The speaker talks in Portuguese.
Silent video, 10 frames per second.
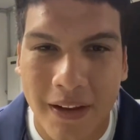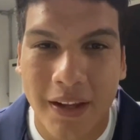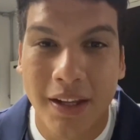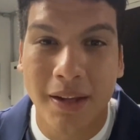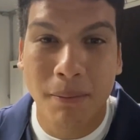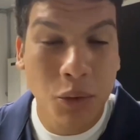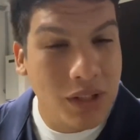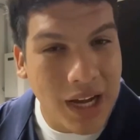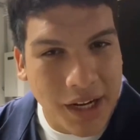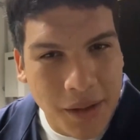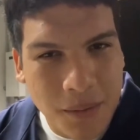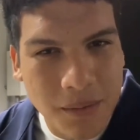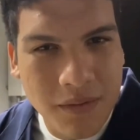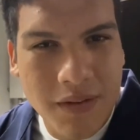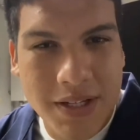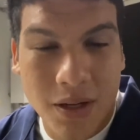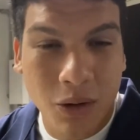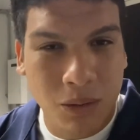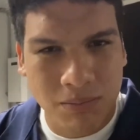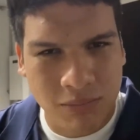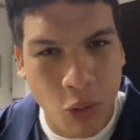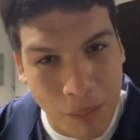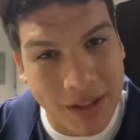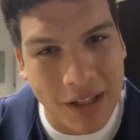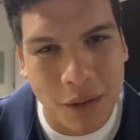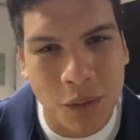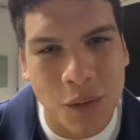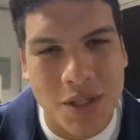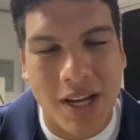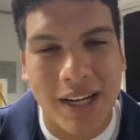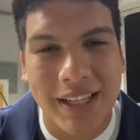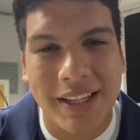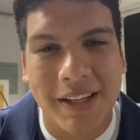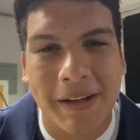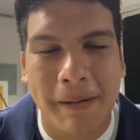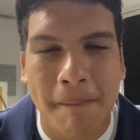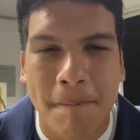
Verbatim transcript: e muito carinho que a senhora compartilha conosco a cada dia, né?